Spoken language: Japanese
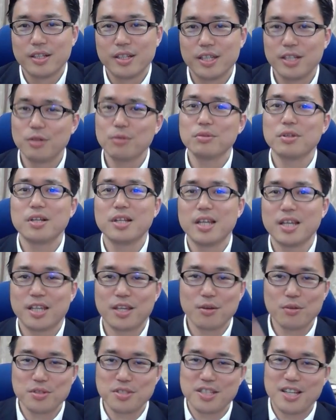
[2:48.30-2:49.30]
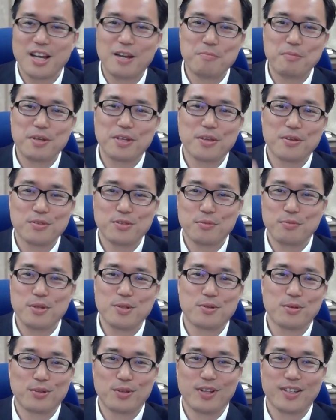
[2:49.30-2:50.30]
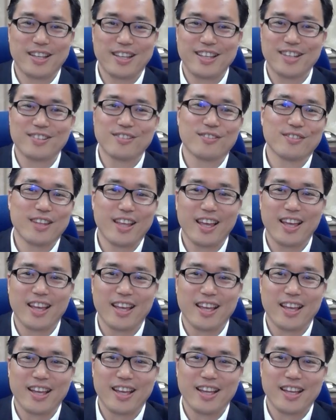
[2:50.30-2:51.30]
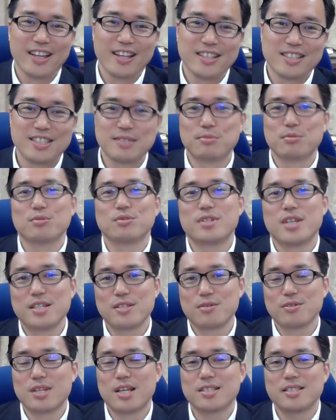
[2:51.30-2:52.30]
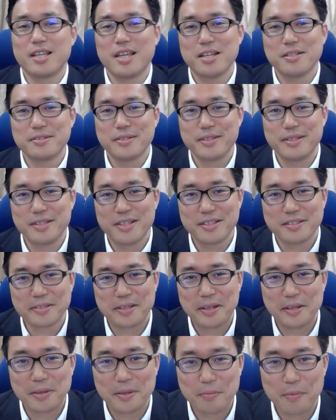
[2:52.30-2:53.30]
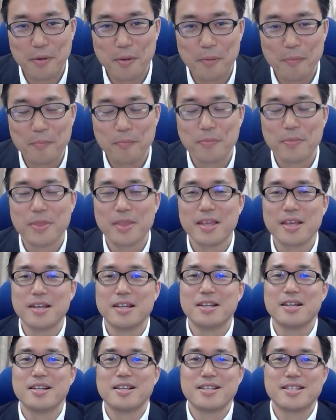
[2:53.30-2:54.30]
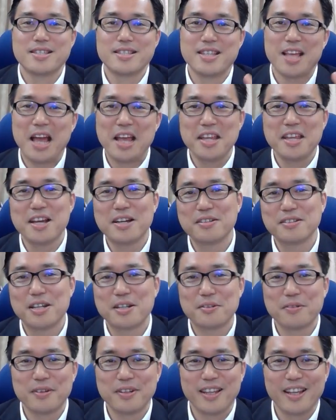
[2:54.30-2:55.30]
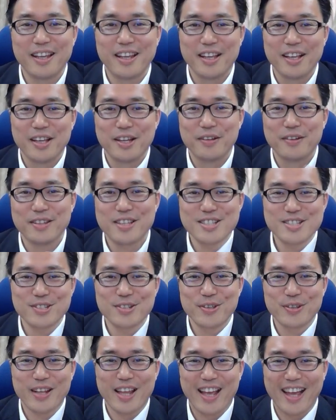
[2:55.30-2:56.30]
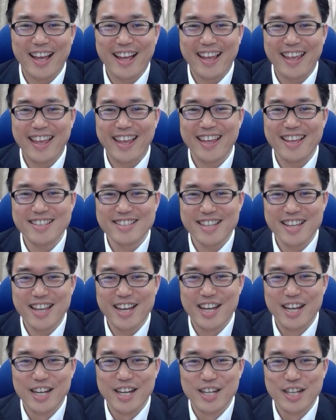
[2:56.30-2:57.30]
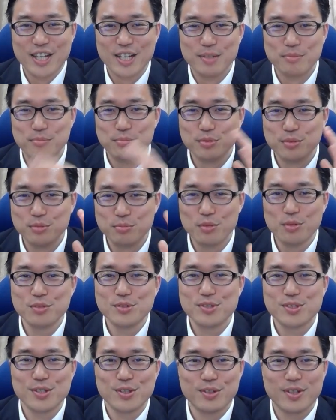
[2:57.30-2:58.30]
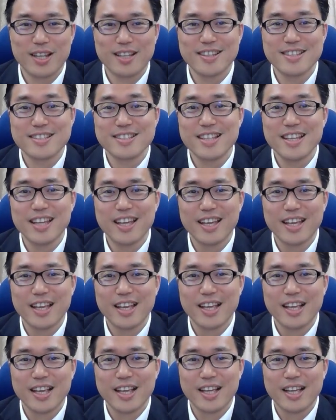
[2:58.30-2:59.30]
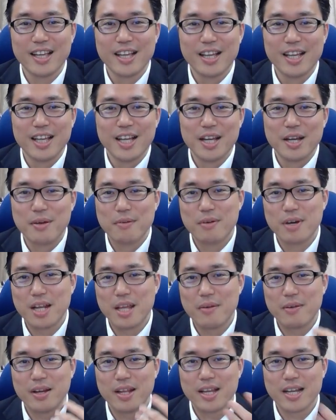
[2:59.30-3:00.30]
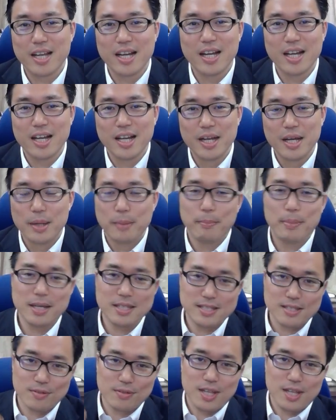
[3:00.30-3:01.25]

いろんなね、教師や反面教師を見ることができるので、自分を成長させやすいんですけれども、最悪なのはね、私のような経営者や部門長なんですね。我々がパス